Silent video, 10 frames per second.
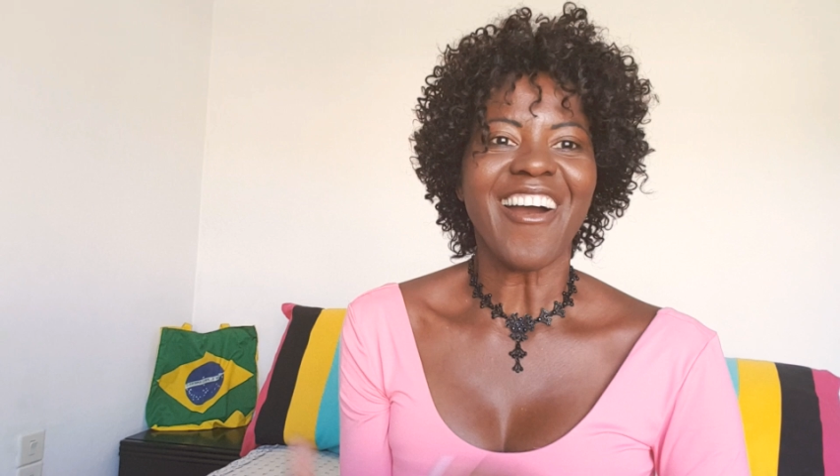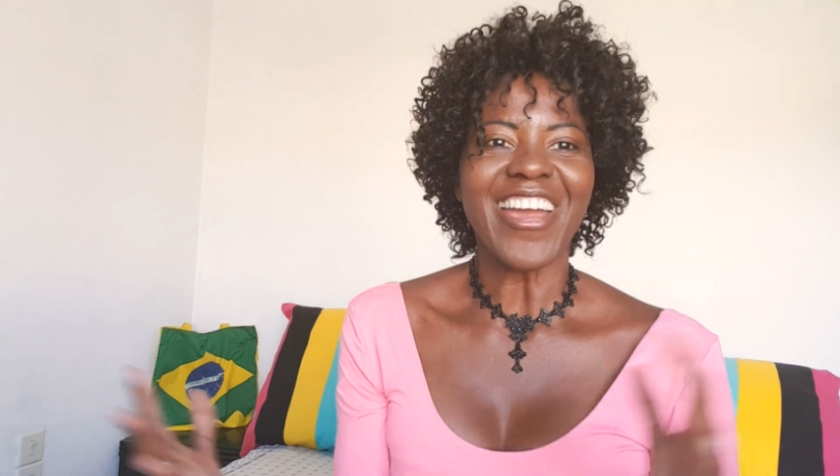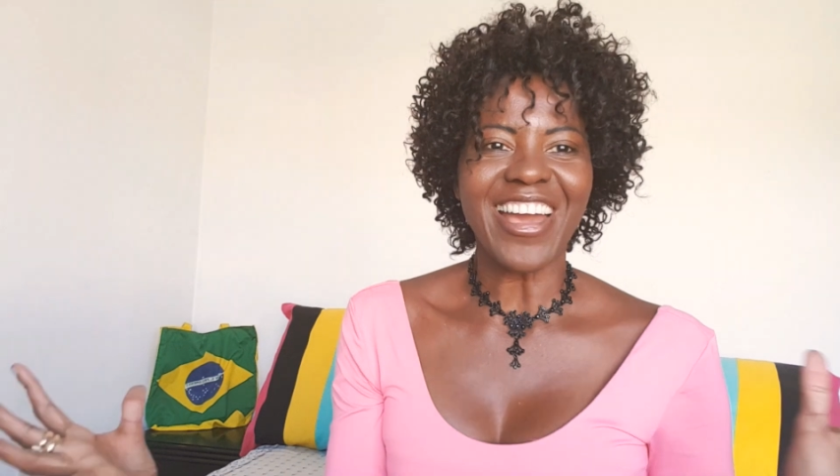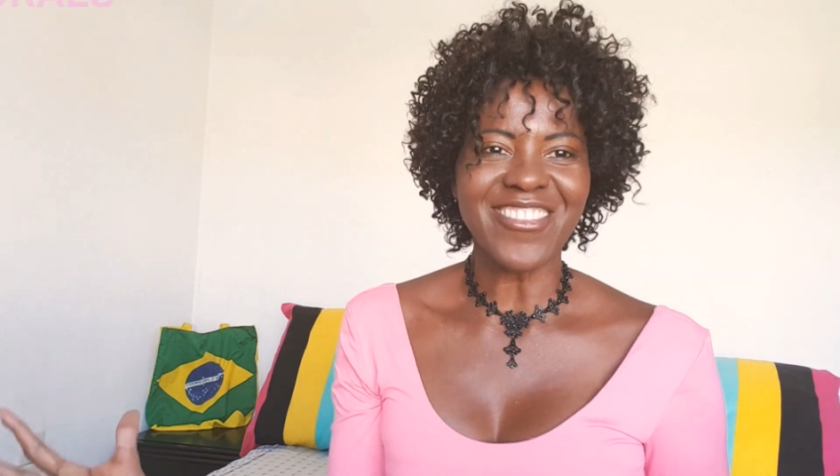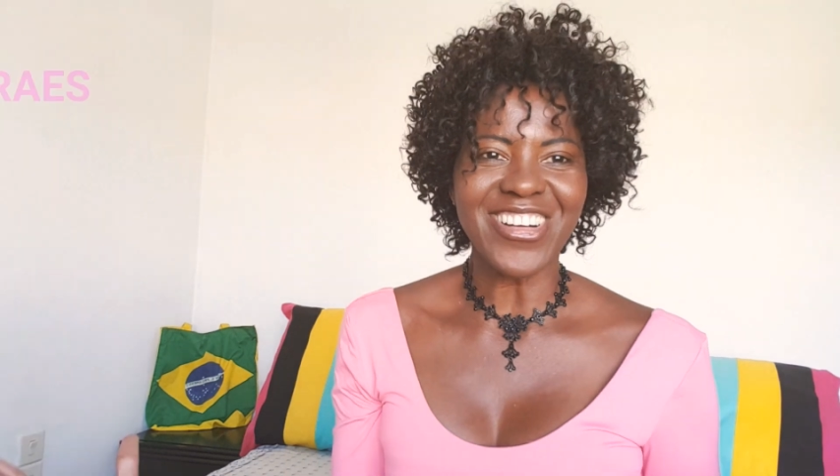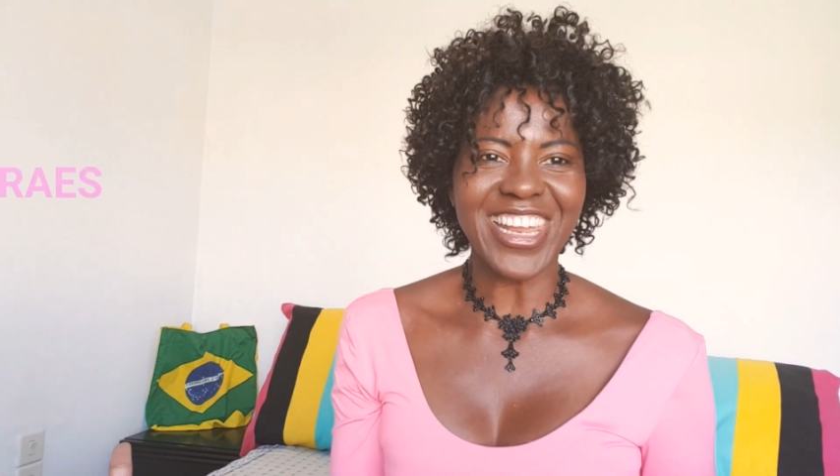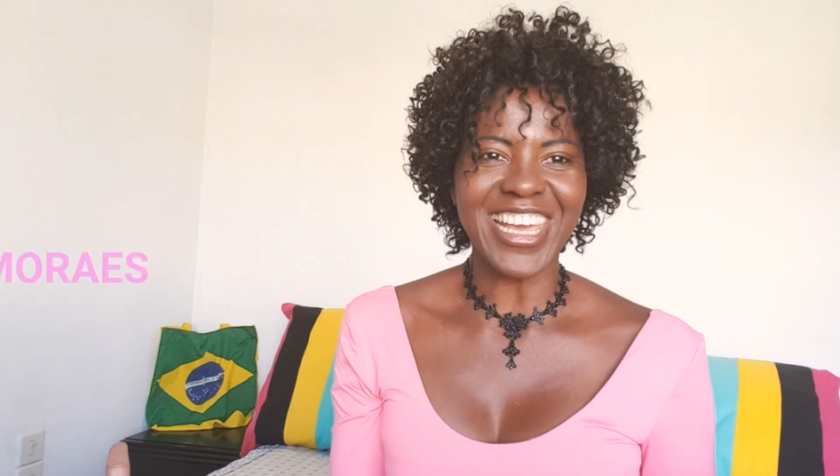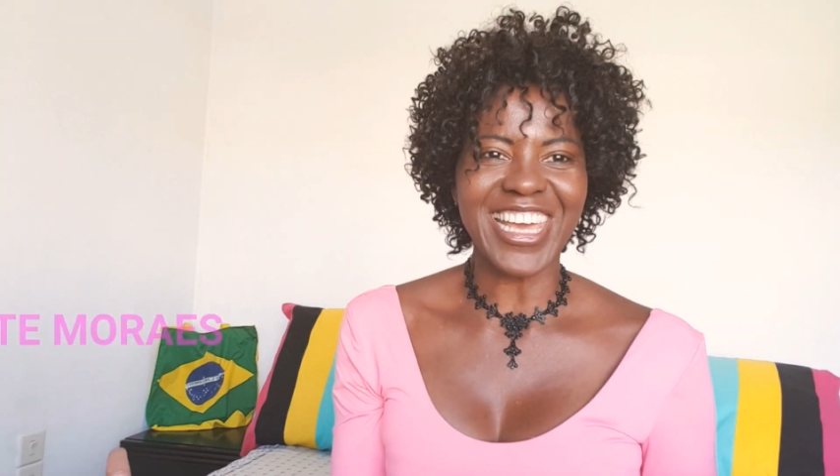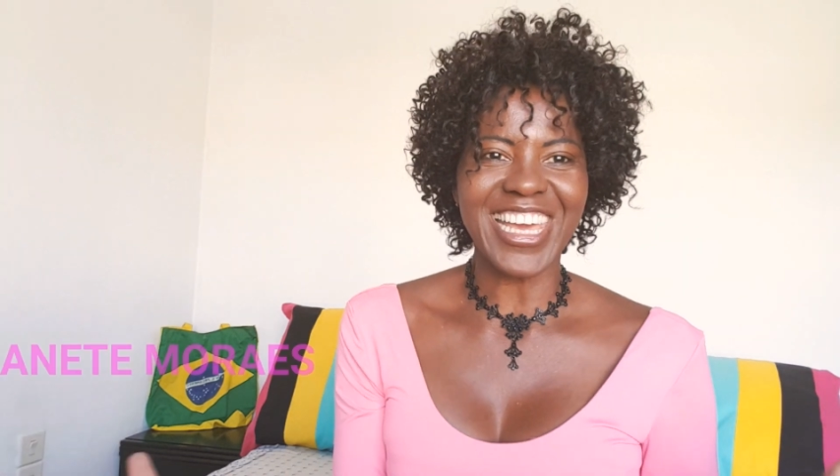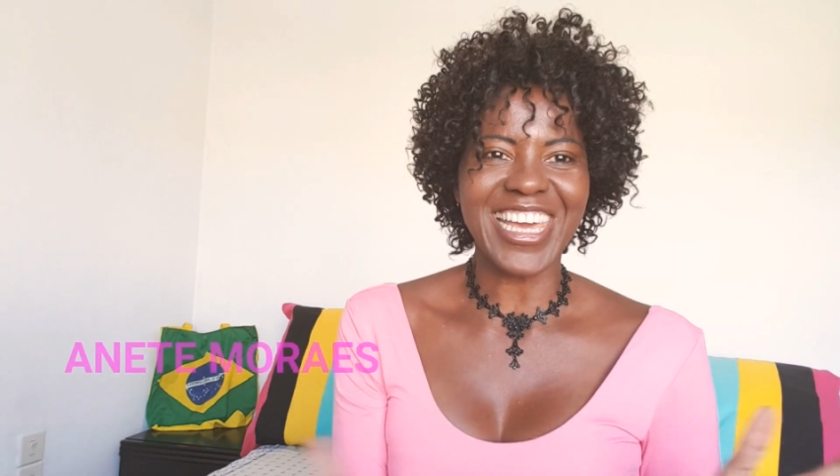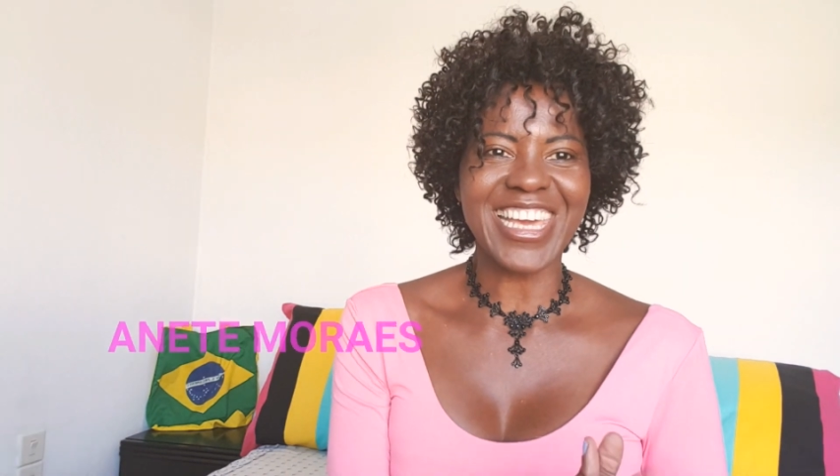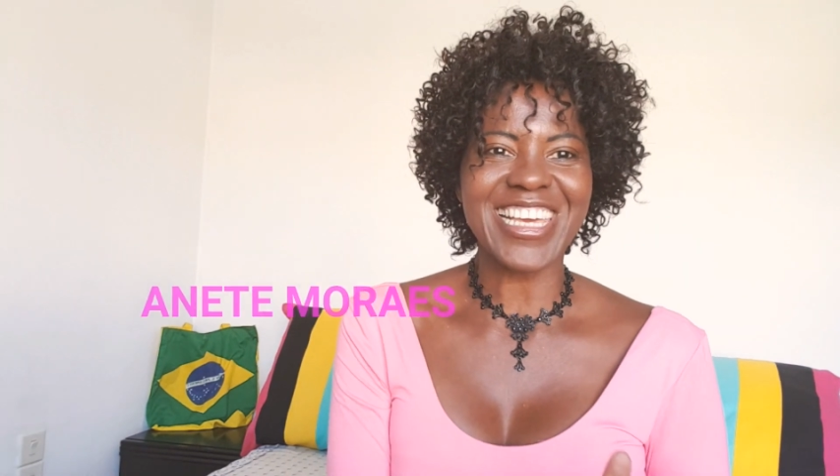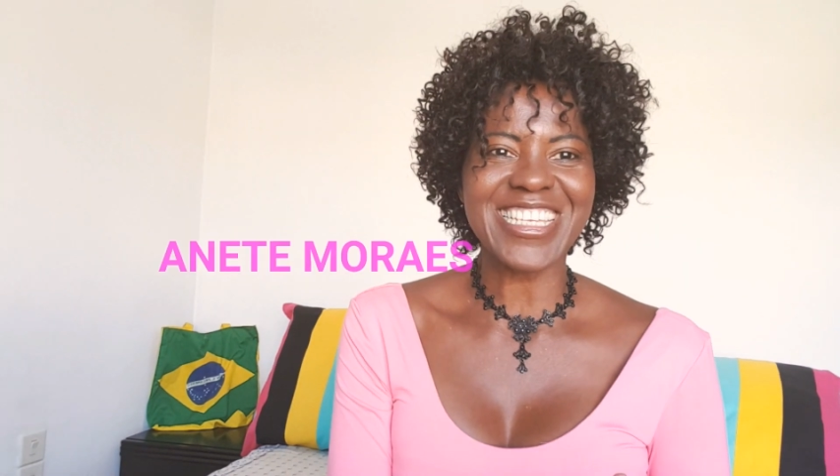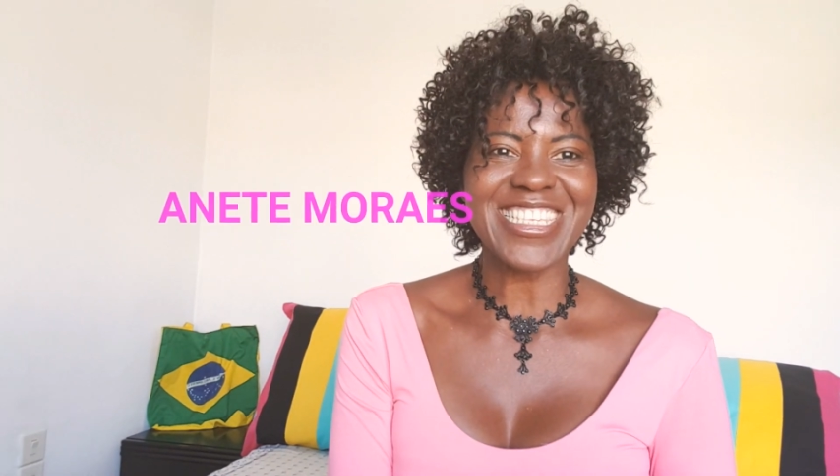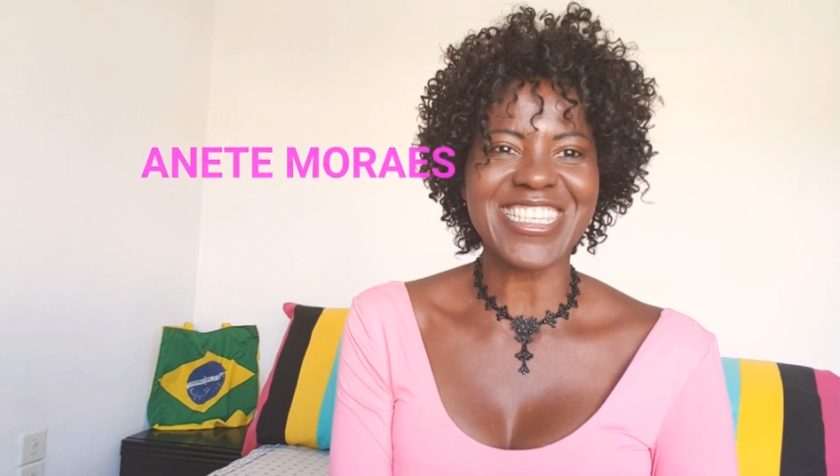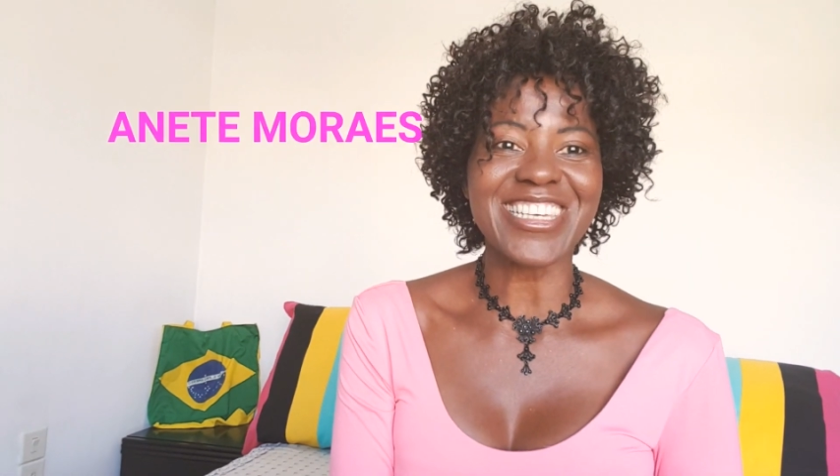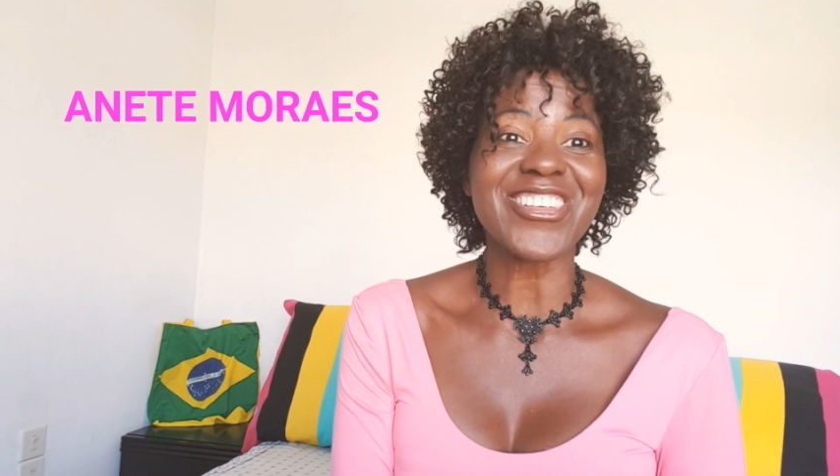Oi, amores!